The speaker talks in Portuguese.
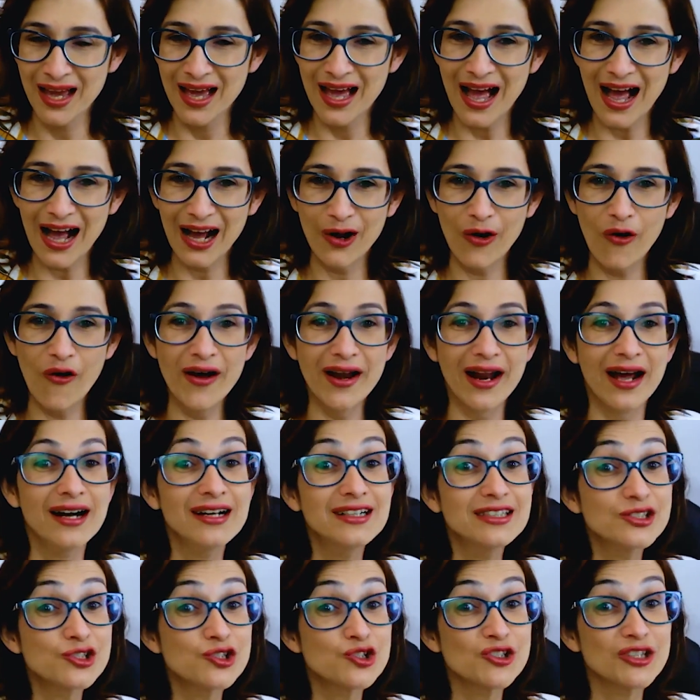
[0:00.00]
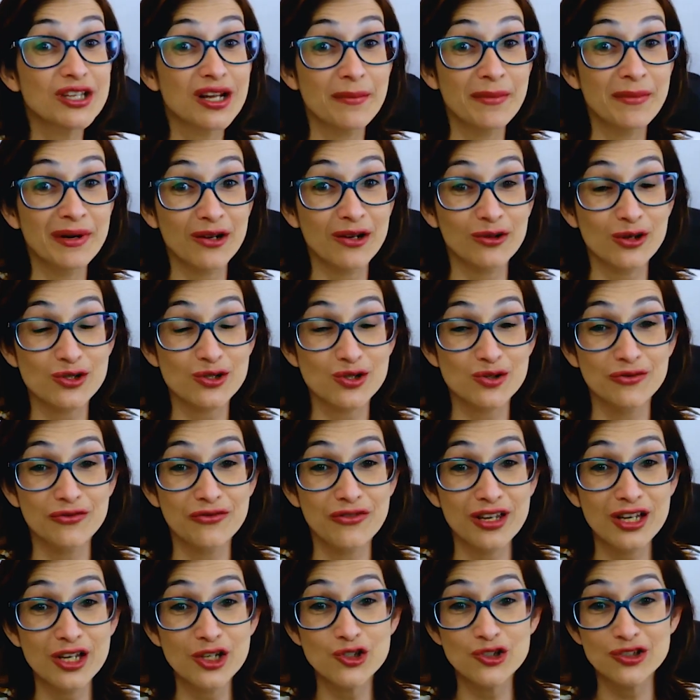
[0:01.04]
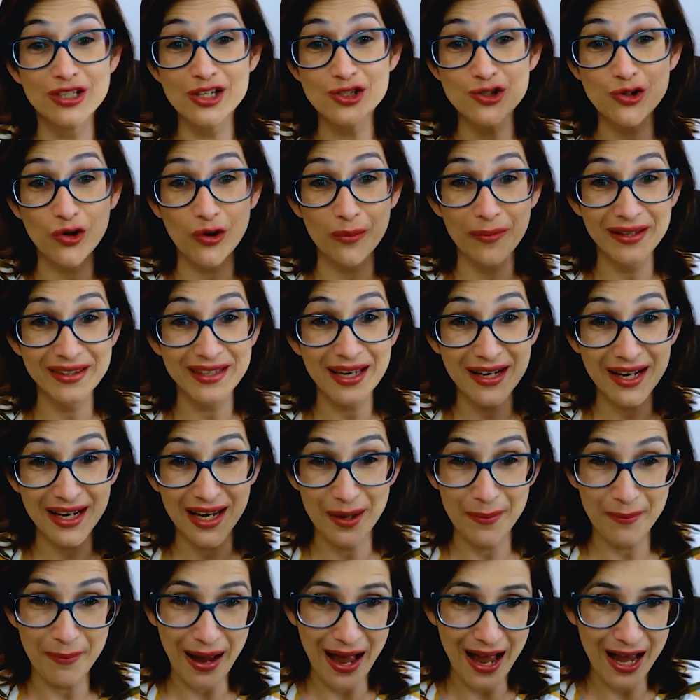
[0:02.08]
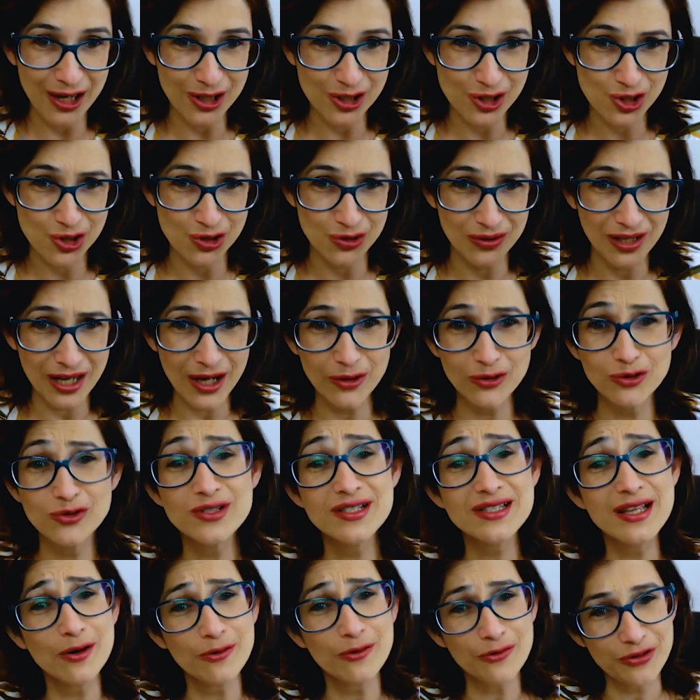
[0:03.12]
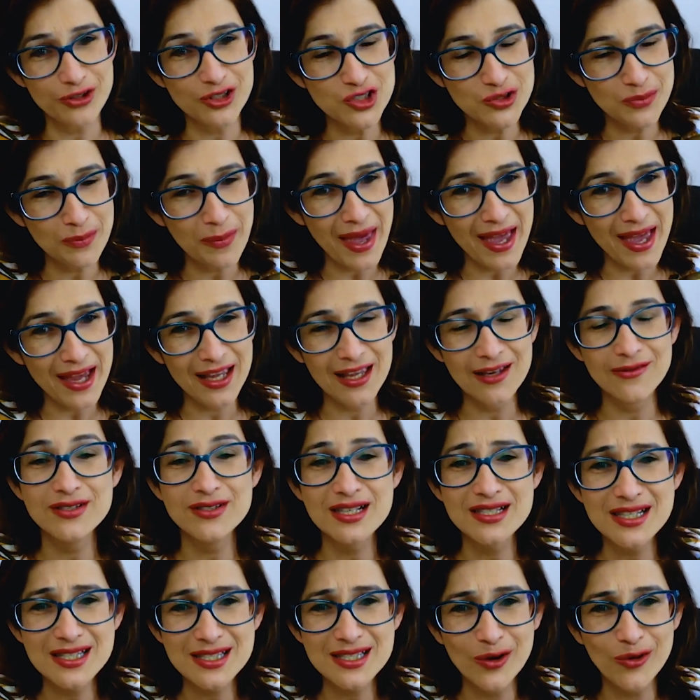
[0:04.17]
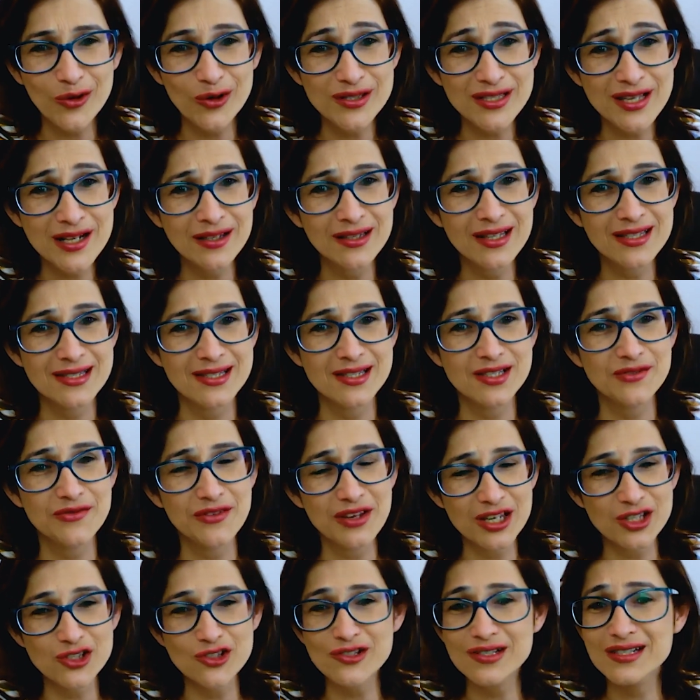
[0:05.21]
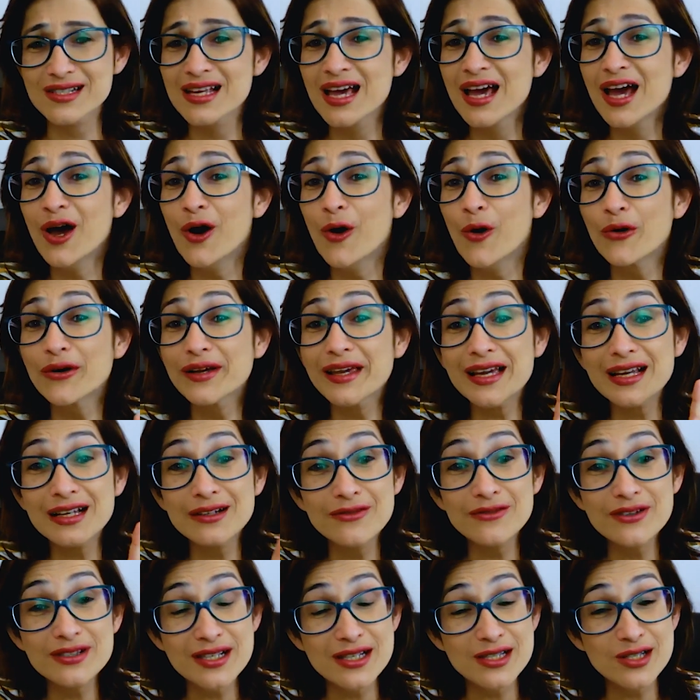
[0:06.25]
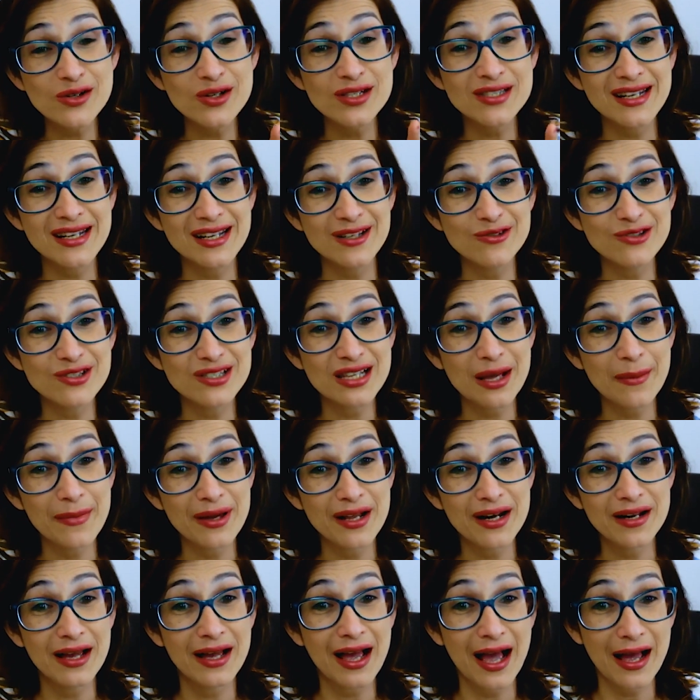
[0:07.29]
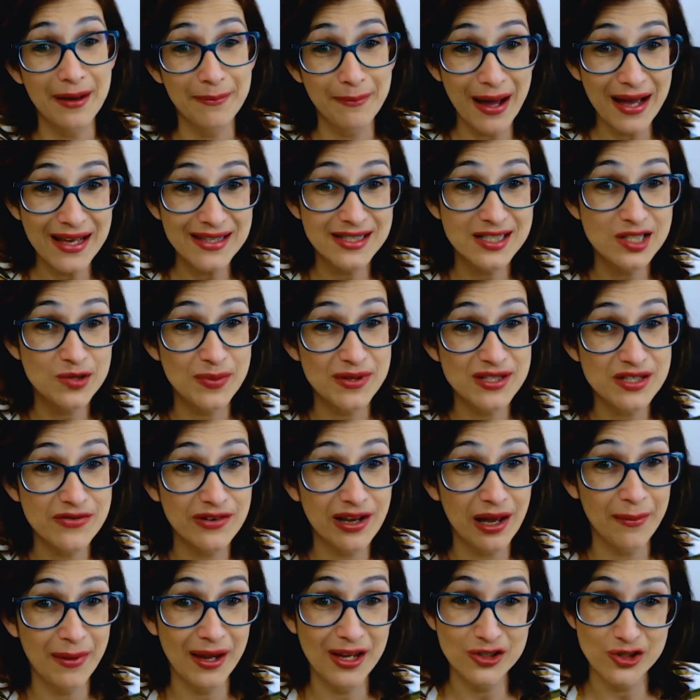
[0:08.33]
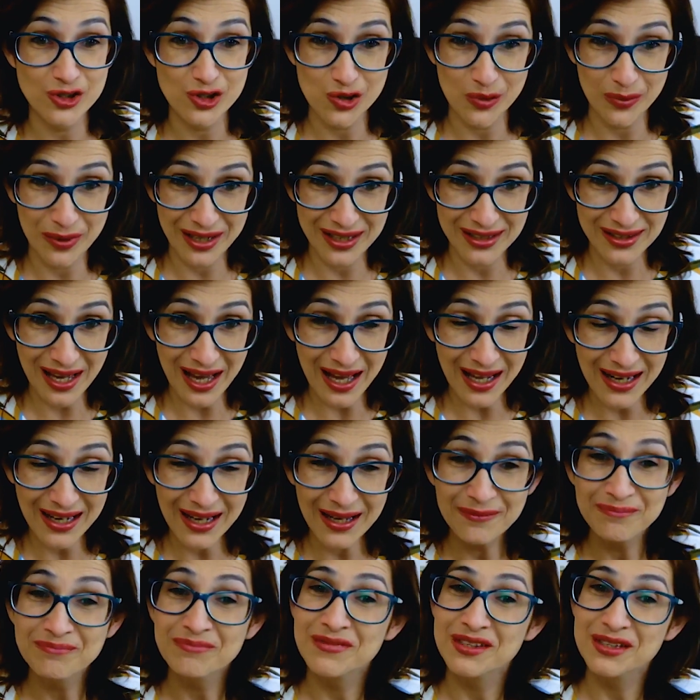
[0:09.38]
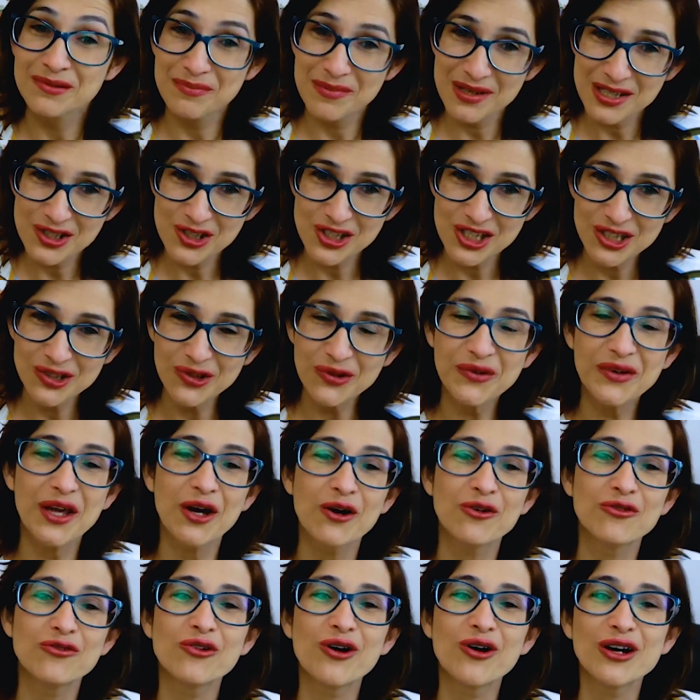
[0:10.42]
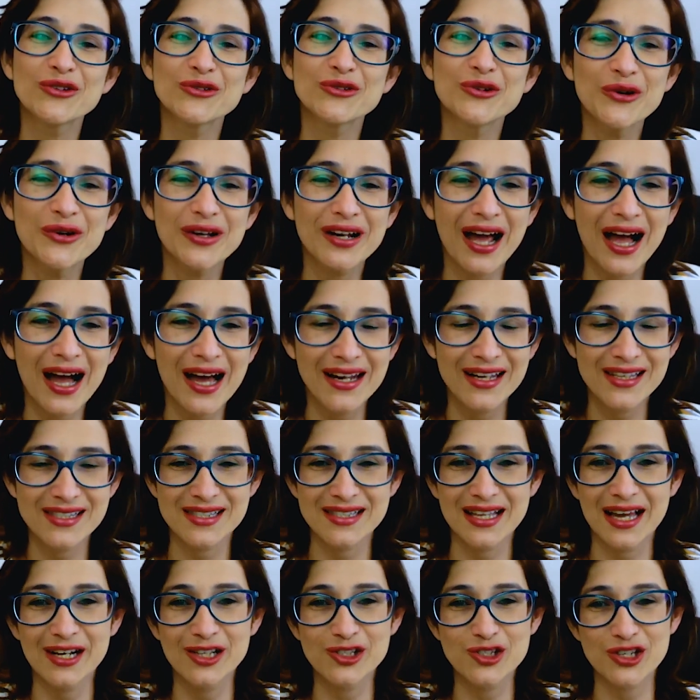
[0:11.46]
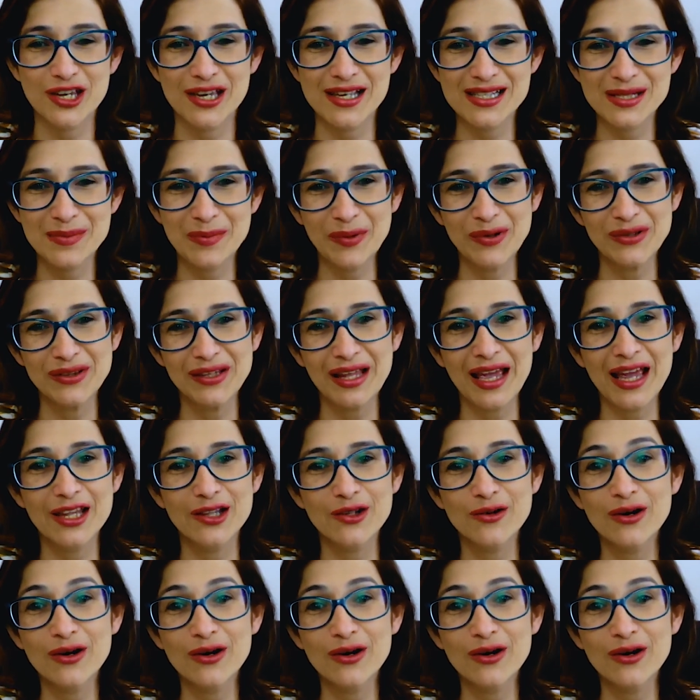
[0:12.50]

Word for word: Agora, antes de terminar nosso vídeo, deixa o um comentário aqui embaixo, não nos dê um feedback, vocês estão gostando desses vídeos? O que, que vocês gostariam de saber mais especificamente sobre a Itália me digam que eu vou adorar estar te respondendo.